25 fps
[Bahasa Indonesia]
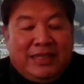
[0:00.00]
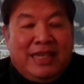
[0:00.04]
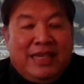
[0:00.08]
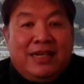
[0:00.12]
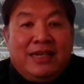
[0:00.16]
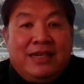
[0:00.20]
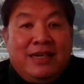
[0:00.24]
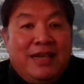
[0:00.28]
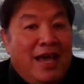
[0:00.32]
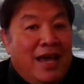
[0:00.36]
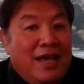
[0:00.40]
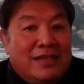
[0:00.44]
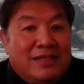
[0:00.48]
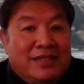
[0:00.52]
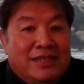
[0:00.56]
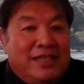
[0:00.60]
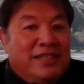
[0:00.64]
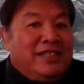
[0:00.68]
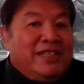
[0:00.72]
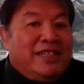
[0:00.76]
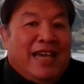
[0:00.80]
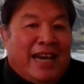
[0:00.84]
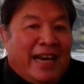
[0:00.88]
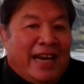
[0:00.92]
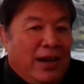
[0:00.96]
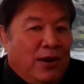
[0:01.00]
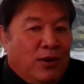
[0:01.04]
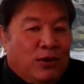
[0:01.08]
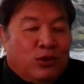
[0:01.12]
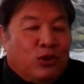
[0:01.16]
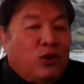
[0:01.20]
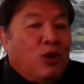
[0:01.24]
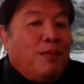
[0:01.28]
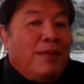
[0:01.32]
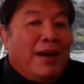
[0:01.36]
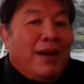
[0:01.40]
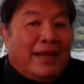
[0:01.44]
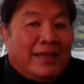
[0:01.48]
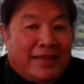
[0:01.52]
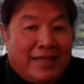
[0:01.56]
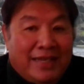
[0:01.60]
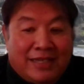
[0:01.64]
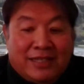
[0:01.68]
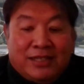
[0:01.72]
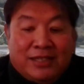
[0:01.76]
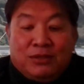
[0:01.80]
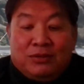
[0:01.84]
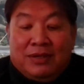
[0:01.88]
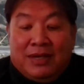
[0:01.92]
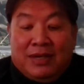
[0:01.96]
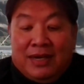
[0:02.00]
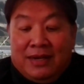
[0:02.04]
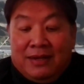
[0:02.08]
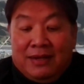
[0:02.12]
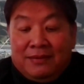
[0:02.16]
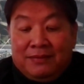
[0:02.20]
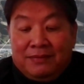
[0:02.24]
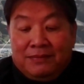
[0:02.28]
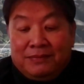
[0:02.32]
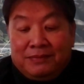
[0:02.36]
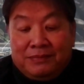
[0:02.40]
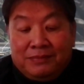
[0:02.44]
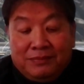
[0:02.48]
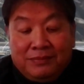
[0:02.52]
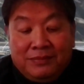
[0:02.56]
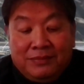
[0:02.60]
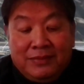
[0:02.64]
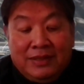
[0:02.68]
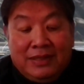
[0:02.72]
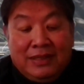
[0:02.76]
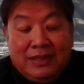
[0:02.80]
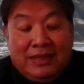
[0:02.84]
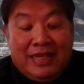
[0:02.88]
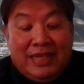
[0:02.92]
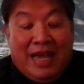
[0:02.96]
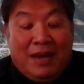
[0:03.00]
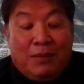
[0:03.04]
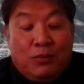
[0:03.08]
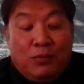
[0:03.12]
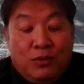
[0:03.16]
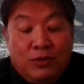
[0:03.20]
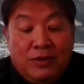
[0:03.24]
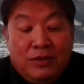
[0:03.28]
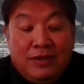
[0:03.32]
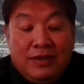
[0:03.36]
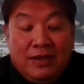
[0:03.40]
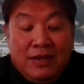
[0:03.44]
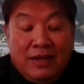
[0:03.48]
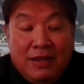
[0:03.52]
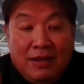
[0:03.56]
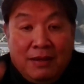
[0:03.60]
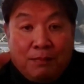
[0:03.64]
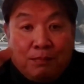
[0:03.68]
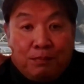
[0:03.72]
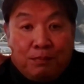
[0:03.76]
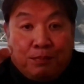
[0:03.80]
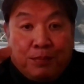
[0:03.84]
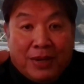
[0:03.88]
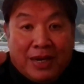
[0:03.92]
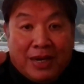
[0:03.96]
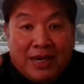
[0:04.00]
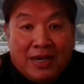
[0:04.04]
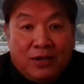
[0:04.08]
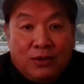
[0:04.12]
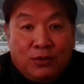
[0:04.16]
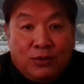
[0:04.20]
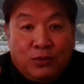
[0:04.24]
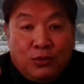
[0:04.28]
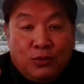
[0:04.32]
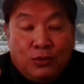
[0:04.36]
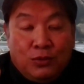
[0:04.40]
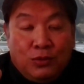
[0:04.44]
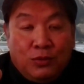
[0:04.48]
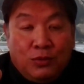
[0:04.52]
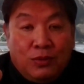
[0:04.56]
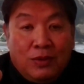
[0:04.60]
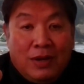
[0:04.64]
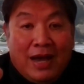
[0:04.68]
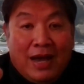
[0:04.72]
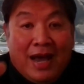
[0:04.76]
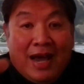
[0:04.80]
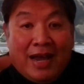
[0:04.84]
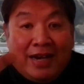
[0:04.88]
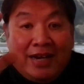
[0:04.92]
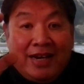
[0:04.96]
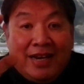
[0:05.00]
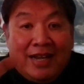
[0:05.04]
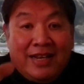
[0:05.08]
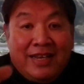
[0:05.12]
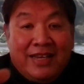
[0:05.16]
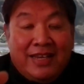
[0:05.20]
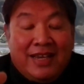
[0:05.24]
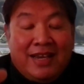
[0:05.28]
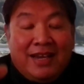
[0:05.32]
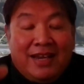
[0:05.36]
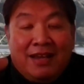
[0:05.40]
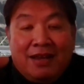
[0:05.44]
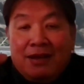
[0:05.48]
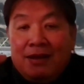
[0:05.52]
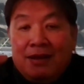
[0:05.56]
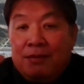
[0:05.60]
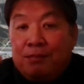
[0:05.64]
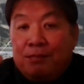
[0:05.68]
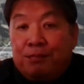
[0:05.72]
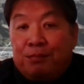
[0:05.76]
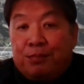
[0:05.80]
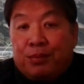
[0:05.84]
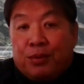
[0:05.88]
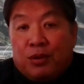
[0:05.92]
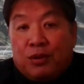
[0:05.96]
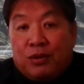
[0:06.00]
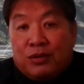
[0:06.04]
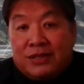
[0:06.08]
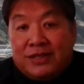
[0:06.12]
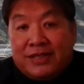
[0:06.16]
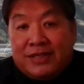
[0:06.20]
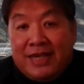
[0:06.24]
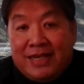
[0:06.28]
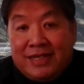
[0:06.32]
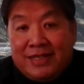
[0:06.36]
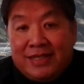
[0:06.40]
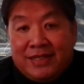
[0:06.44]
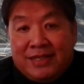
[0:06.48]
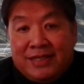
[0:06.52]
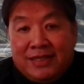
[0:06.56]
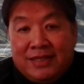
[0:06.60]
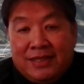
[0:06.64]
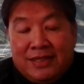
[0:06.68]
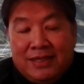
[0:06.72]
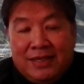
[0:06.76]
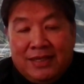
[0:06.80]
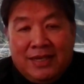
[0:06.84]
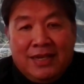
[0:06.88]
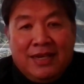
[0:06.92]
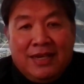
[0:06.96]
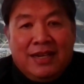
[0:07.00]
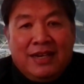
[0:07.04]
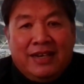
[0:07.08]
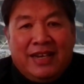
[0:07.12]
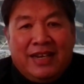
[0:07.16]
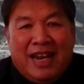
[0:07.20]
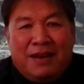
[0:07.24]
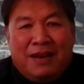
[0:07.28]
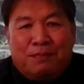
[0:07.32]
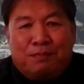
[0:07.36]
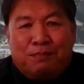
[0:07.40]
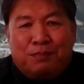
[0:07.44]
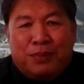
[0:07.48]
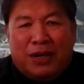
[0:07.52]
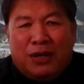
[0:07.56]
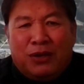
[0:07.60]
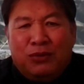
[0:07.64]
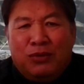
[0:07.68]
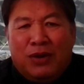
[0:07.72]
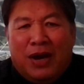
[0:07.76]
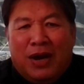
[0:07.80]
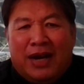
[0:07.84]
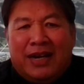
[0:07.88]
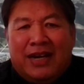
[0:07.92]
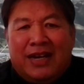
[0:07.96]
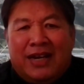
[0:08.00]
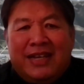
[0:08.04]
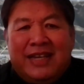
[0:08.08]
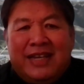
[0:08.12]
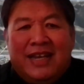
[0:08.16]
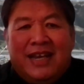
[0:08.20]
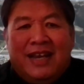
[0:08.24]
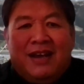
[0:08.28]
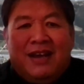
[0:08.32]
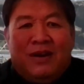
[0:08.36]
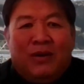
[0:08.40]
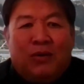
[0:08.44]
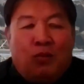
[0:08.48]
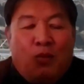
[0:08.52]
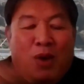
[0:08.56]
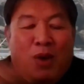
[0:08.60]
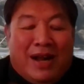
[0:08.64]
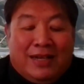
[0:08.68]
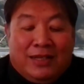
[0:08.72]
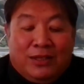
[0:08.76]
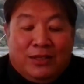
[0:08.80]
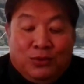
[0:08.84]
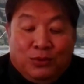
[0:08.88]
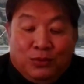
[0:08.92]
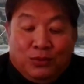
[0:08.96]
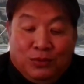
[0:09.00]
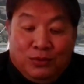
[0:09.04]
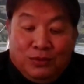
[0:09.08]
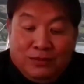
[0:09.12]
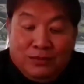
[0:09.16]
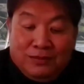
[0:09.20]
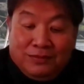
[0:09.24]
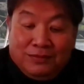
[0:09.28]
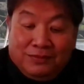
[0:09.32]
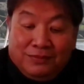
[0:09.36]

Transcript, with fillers: Tidak secara otomatis, Saudara. Namun perlu adanya proses dan perlu adanya waktu.